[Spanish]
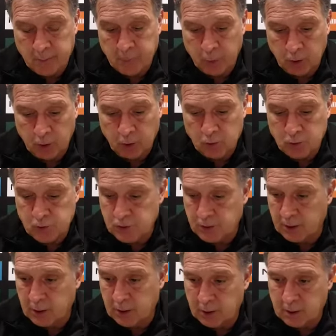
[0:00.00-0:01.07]
poder
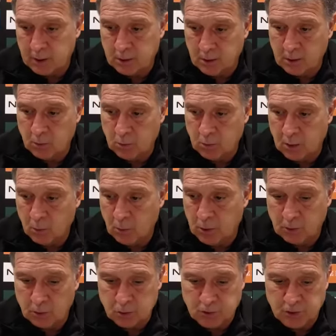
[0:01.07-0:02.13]
conseguir este, una buena
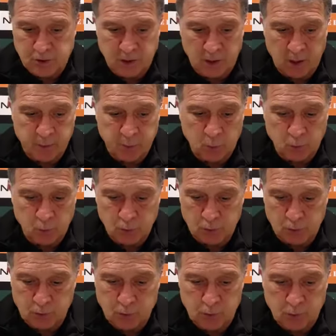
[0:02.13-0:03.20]
cosecha de
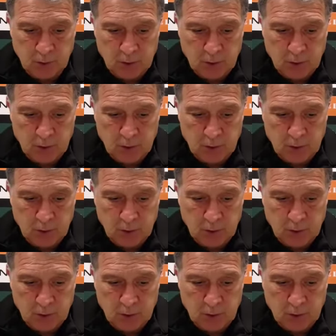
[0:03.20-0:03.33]
puntos